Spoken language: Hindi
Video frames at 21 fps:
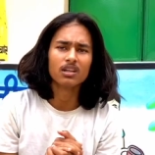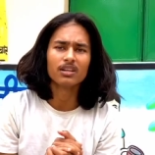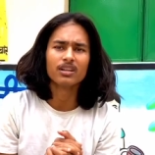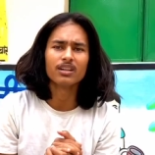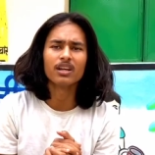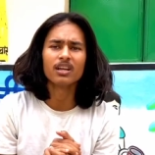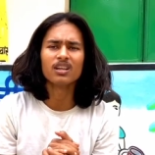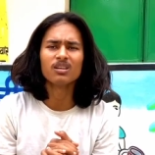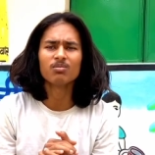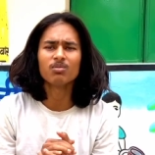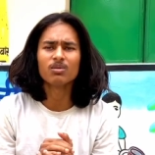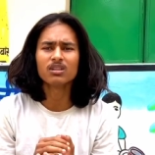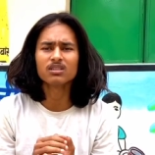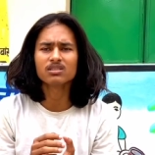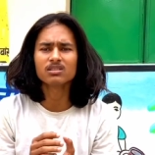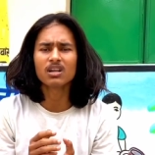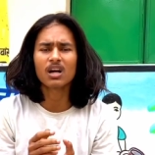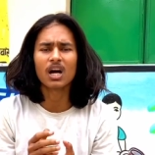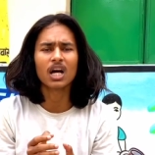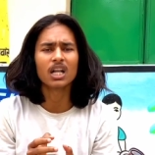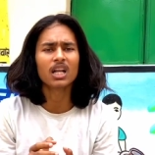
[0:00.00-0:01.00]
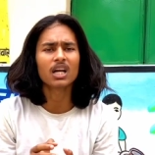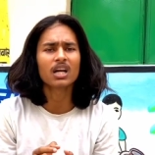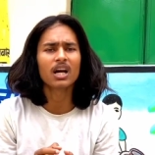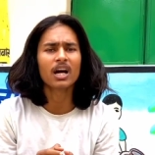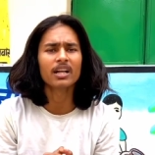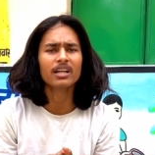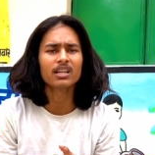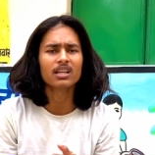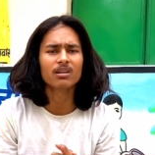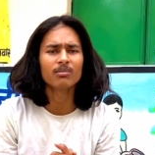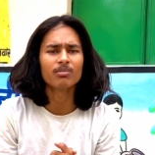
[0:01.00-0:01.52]
सर यही बस खाना
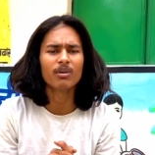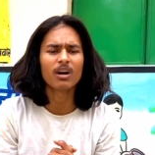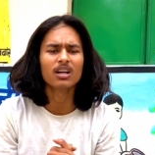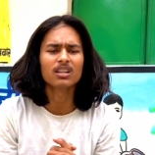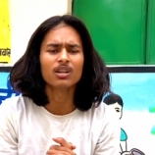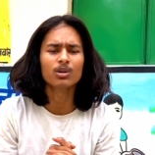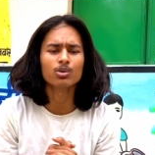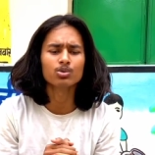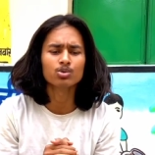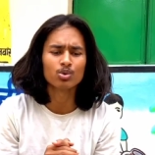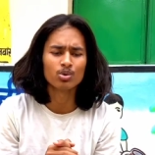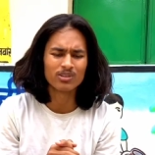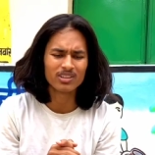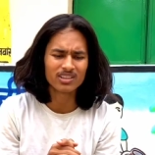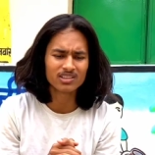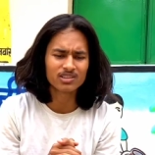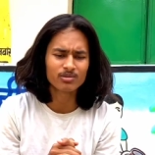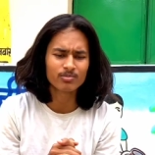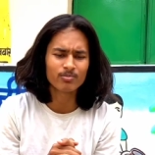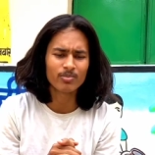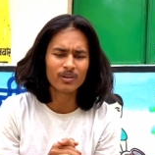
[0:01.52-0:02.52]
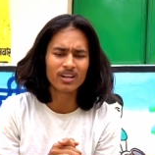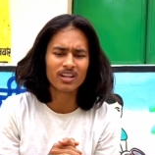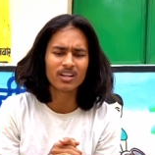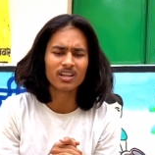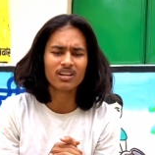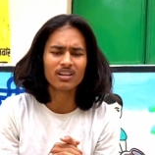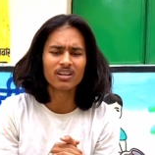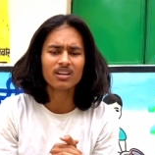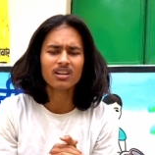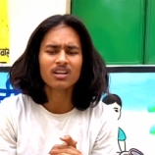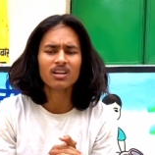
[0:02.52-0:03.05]
खाने के बाद और सोने से
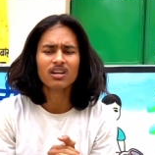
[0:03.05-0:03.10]
पहले